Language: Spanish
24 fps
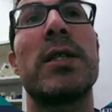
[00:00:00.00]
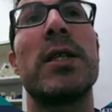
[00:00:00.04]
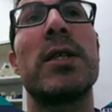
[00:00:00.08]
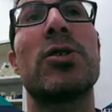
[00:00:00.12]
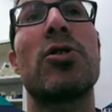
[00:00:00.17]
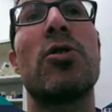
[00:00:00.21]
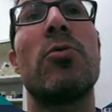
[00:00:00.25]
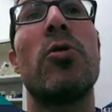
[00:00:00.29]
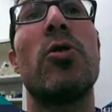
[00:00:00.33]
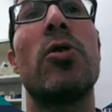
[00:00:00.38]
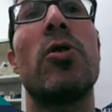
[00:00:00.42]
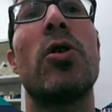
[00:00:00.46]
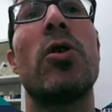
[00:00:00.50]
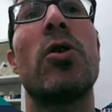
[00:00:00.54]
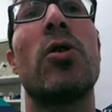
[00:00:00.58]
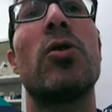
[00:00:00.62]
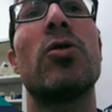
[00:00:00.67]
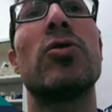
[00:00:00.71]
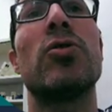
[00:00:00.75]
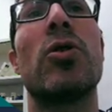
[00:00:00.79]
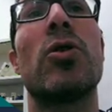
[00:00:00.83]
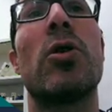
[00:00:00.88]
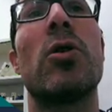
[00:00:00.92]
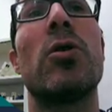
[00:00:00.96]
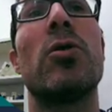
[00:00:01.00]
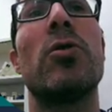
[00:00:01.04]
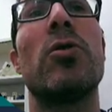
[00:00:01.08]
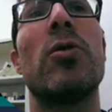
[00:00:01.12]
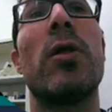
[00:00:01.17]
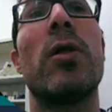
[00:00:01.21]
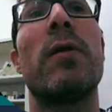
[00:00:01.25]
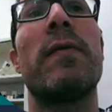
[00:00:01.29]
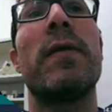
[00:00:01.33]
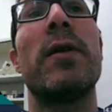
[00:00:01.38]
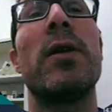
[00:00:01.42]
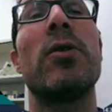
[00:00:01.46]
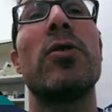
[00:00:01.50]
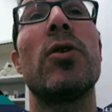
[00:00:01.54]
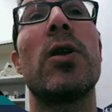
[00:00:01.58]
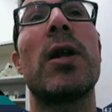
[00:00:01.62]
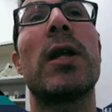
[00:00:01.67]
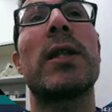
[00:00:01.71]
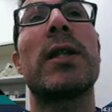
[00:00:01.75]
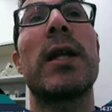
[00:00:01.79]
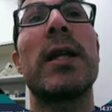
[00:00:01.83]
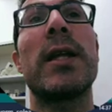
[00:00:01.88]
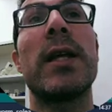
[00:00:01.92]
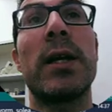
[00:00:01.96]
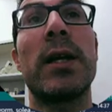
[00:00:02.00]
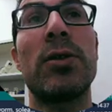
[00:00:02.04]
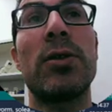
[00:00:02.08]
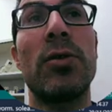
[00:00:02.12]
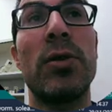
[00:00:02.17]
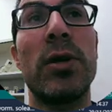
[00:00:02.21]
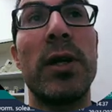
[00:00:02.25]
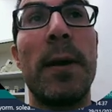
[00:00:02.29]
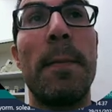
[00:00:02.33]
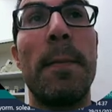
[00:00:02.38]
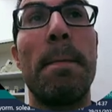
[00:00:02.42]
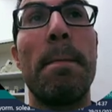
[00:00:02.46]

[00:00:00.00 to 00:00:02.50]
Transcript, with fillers: es como controlo o defino yo la trayectoria.